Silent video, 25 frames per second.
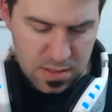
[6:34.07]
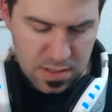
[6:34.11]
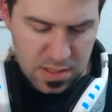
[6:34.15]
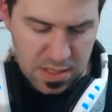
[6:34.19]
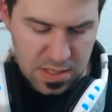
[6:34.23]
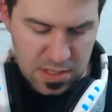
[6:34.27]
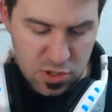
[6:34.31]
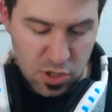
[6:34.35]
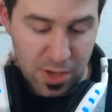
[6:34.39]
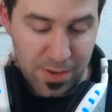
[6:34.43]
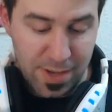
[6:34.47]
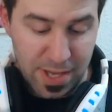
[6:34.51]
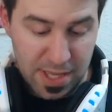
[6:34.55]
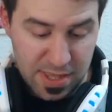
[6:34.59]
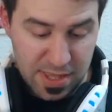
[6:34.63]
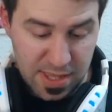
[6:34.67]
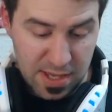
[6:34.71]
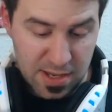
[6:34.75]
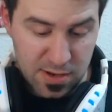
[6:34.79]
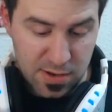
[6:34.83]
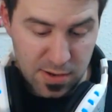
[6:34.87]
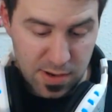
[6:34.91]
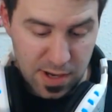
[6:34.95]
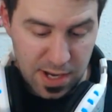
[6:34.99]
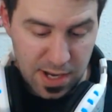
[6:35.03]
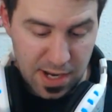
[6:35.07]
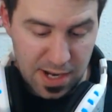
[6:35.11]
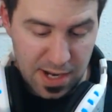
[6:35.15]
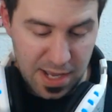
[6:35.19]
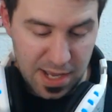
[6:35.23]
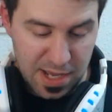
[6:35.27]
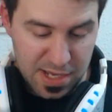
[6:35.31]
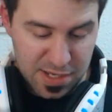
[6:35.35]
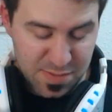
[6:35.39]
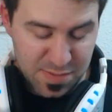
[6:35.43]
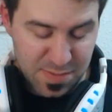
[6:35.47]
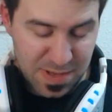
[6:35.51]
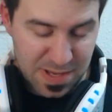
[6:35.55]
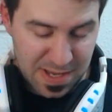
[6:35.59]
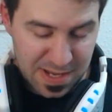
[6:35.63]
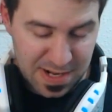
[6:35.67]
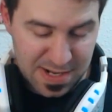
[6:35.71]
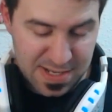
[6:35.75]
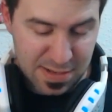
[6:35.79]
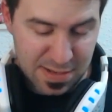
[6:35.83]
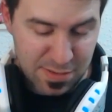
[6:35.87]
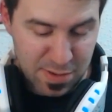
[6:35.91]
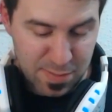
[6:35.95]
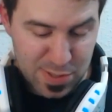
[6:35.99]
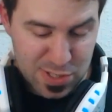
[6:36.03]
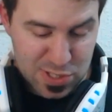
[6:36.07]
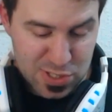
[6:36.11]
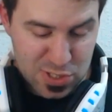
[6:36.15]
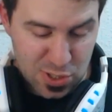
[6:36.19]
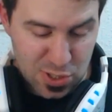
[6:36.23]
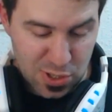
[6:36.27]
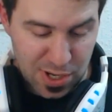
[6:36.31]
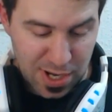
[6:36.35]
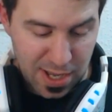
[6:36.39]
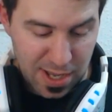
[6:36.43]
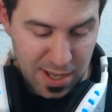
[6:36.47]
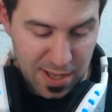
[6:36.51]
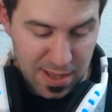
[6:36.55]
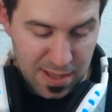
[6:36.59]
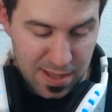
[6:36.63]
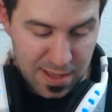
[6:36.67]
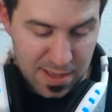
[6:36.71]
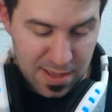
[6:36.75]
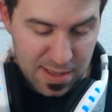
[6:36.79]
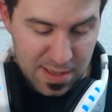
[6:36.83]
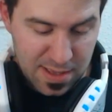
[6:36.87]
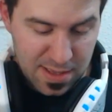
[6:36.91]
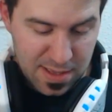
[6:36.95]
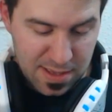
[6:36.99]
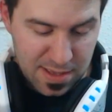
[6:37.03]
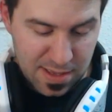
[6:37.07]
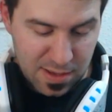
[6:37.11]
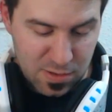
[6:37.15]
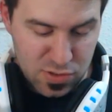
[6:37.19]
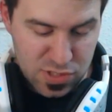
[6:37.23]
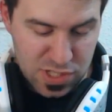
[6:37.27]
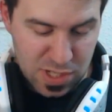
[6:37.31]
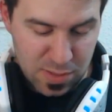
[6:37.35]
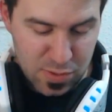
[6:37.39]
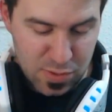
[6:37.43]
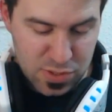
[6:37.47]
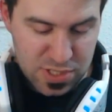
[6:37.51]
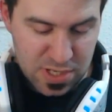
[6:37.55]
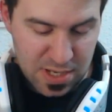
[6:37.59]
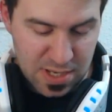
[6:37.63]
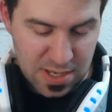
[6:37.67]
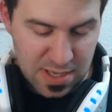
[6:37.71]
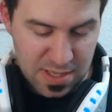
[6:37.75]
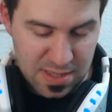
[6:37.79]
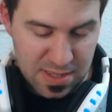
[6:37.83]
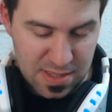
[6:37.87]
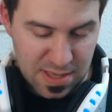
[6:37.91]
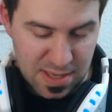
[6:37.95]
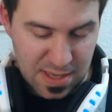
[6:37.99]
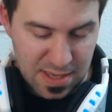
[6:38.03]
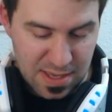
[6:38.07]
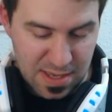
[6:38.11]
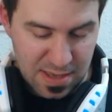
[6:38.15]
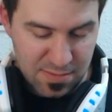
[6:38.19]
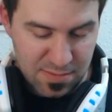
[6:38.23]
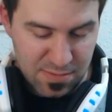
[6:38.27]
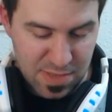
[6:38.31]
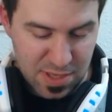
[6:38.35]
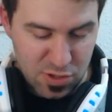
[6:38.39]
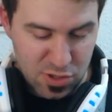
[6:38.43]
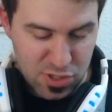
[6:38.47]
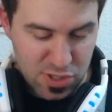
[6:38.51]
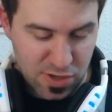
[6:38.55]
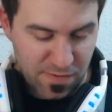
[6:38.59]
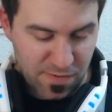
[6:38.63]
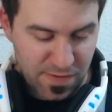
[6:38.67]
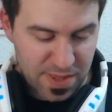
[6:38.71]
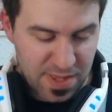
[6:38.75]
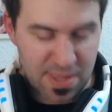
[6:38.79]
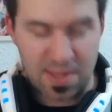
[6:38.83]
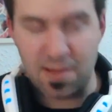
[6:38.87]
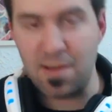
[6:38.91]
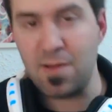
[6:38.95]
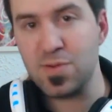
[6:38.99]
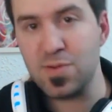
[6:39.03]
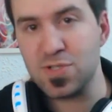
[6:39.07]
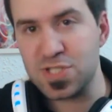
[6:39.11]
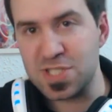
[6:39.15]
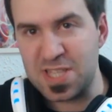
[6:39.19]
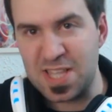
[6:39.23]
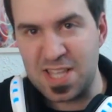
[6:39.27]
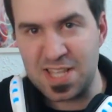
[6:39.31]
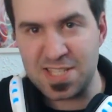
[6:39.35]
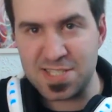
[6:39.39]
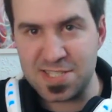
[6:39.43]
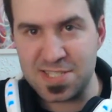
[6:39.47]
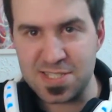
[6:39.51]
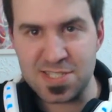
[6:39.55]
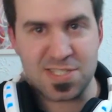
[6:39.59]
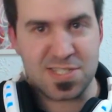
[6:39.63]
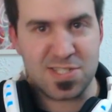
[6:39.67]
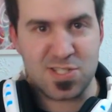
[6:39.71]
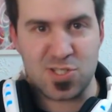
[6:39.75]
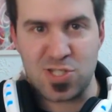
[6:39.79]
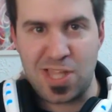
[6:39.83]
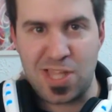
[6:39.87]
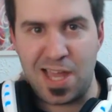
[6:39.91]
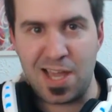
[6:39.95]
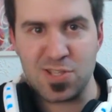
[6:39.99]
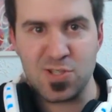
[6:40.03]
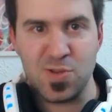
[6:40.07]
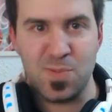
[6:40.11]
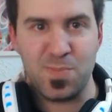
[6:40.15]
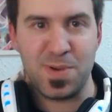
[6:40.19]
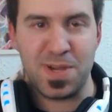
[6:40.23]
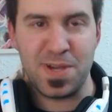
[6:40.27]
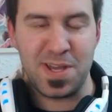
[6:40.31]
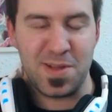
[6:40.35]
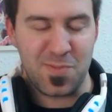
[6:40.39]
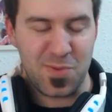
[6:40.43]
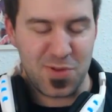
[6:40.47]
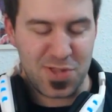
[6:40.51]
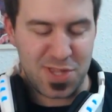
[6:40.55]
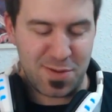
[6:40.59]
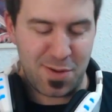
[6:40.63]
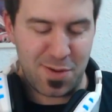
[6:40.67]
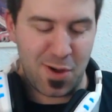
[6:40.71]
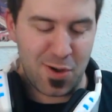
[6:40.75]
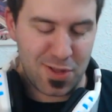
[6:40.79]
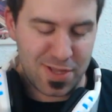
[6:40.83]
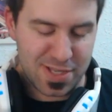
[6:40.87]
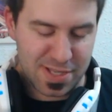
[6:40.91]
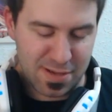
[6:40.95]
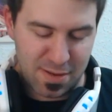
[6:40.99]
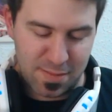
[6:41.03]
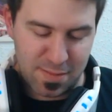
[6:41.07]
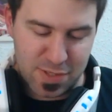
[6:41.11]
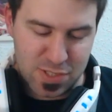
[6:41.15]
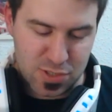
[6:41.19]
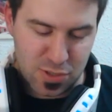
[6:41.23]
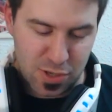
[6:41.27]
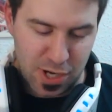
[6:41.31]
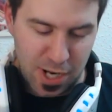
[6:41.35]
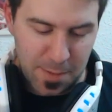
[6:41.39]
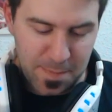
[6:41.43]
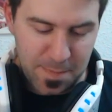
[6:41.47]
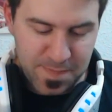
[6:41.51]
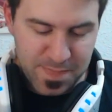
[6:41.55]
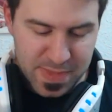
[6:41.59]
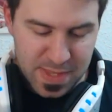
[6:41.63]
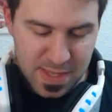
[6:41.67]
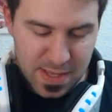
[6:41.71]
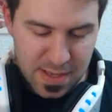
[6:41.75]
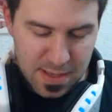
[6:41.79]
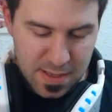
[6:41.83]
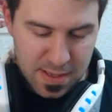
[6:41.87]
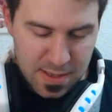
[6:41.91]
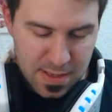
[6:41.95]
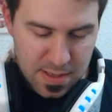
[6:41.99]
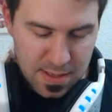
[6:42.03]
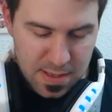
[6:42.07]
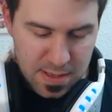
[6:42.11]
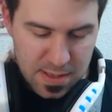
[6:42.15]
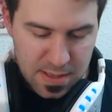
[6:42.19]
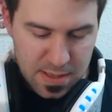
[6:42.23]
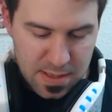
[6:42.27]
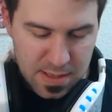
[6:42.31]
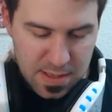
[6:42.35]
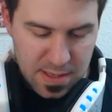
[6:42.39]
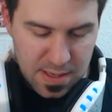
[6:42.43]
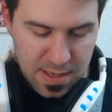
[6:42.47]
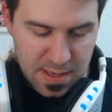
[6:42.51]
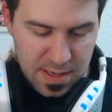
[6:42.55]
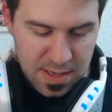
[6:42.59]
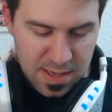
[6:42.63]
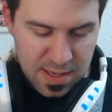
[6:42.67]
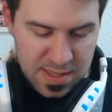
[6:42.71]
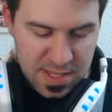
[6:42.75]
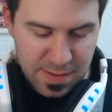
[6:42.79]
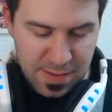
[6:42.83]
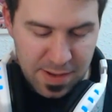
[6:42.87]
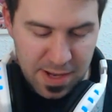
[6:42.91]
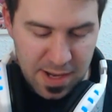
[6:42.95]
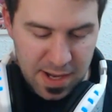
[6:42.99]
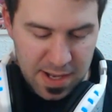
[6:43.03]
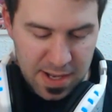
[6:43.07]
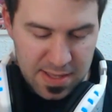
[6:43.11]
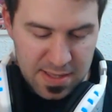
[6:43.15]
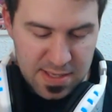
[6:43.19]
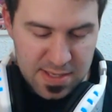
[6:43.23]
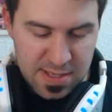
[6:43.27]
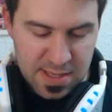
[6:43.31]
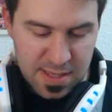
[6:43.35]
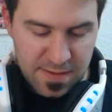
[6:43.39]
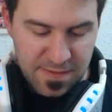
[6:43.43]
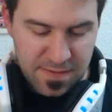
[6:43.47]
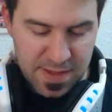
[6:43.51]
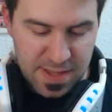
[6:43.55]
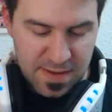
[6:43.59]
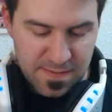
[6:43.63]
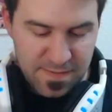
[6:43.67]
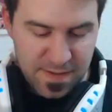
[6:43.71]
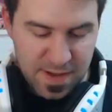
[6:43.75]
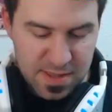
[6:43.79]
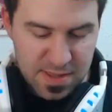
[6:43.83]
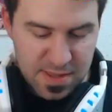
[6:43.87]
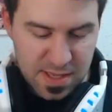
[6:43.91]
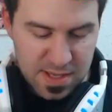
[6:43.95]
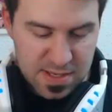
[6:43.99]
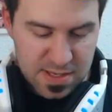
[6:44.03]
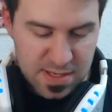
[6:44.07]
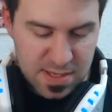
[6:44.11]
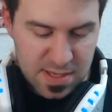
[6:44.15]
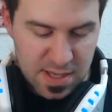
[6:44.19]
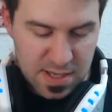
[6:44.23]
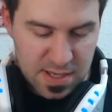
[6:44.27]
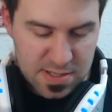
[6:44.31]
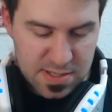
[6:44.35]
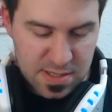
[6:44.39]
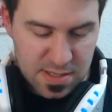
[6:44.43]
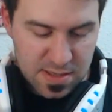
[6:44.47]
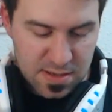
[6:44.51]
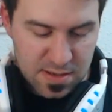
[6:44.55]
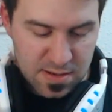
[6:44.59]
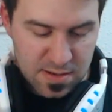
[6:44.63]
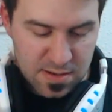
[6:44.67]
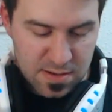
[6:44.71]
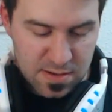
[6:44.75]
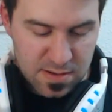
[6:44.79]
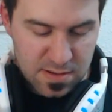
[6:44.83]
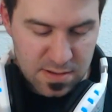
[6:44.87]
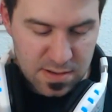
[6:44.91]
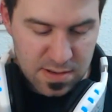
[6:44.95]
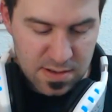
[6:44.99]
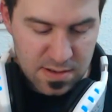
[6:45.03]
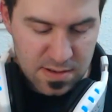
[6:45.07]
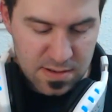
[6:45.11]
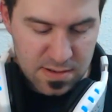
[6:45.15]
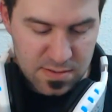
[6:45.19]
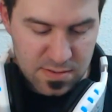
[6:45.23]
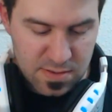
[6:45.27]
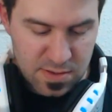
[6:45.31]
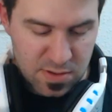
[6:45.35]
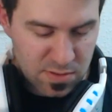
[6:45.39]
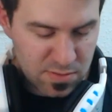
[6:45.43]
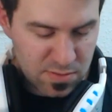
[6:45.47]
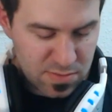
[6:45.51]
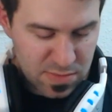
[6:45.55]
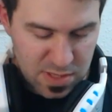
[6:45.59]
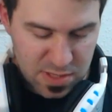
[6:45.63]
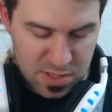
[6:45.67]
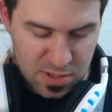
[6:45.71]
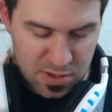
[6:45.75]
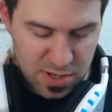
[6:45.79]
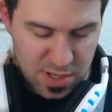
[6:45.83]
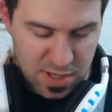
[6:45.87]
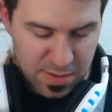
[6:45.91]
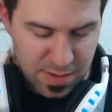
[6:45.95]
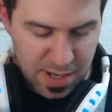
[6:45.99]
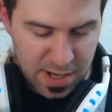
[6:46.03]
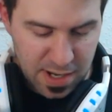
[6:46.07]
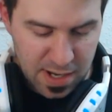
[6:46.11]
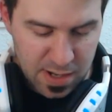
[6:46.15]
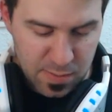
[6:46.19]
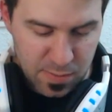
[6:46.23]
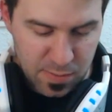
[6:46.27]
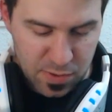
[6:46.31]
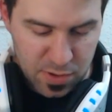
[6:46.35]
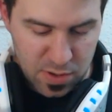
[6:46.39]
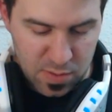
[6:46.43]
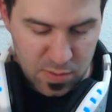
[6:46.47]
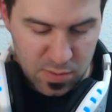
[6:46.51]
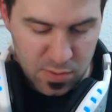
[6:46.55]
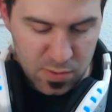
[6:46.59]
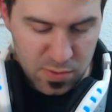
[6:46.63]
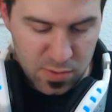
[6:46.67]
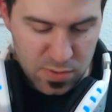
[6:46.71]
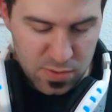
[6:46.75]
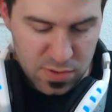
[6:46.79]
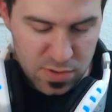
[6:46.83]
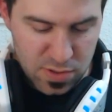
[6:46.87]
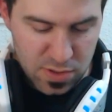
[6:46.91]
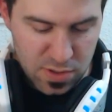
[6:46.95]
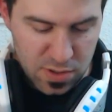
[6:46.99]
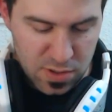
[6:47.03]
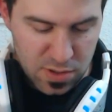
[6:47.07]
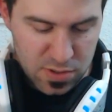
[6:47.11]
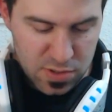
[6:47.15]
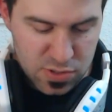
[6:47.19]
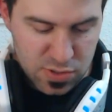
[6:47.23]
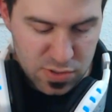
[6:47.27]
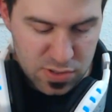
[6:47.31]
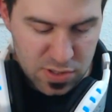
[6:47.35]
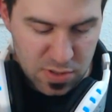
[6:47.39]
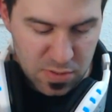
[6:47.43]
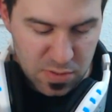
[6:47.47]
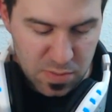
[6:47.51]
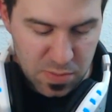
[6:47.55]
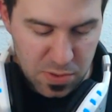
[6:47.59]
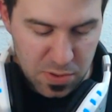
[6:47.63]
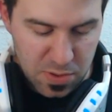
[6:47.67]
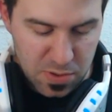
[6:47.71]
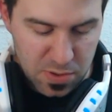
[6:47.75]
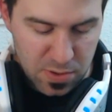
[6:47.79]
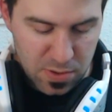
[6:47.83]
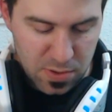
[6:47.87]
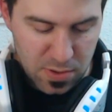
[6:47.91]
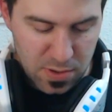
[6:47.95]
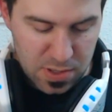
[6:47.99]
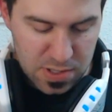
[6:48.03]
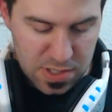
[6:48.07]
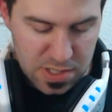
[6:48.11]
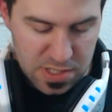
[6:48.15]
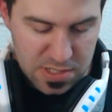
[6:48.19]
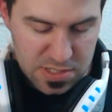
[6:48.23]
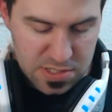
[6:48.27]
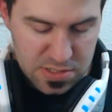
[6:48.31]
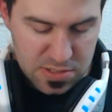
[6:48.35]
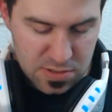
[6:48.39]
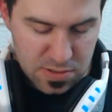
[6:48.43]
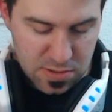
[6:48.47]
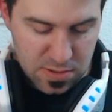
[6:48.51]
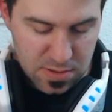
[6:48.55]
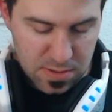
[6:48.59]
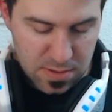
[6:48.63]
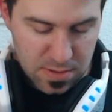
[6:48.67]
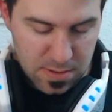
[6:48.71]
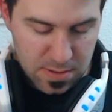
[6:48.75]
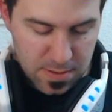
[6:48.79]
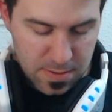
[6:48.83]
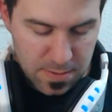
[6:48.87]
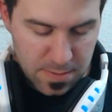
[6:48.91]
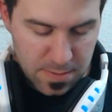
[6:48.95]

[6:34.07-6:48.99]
Y todavía tengo el sable pistola que usamos en, nuestra oficina. Vamos, está súper motivado con el sable pistola. Eh, trabajar en Dissidia Final Fantasy ha sido. Bueno, he tenido que viajar por el mundo, nos cuenta un poco eso.